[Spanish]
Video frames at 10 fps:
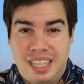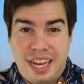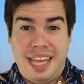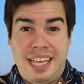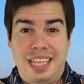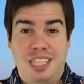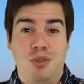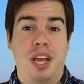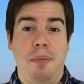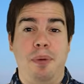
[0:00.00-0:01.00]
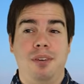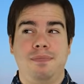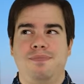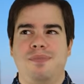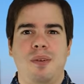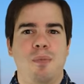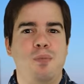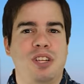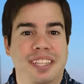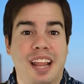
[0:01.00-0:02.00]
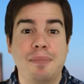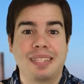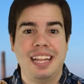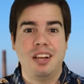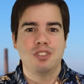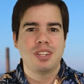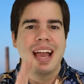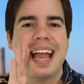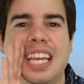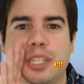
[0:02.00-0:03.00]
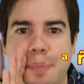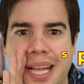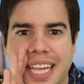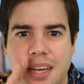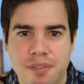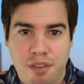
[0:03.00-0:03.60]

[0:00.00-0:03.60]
¿Queréis un ejemplo? Pues sin ir más lejos, España.